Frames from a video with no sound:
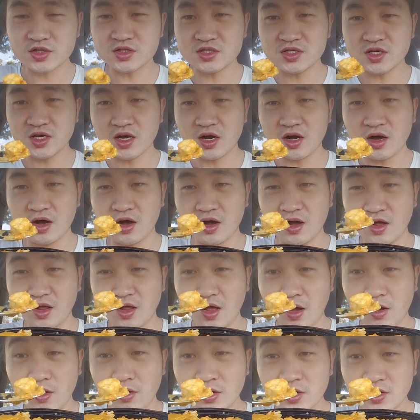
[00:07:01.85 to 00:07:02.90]
鸡，好，好
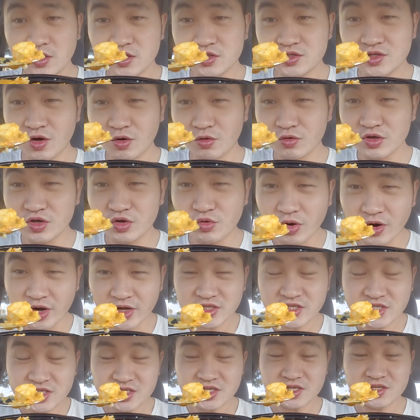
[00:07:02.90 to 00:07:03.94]
好，有一块
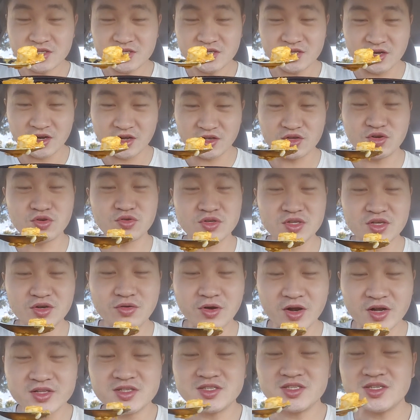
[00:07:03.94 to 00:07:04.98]
鸡，基本上就有一
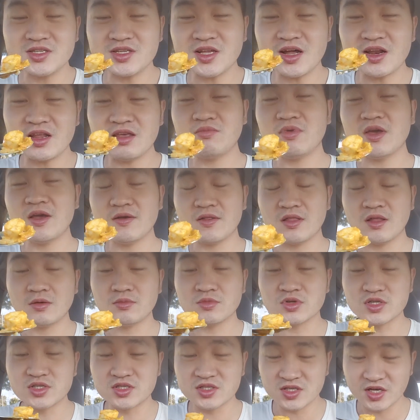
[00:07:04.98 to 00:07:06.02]
块鸡在里面。那我
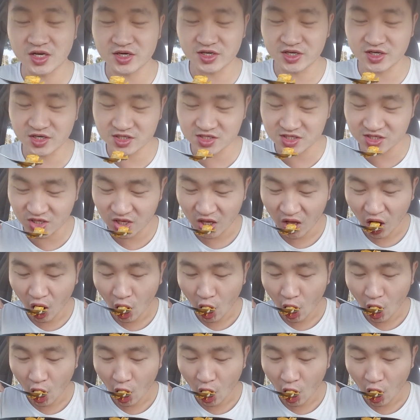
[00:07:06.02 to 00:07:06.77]
们试一下这个鸡。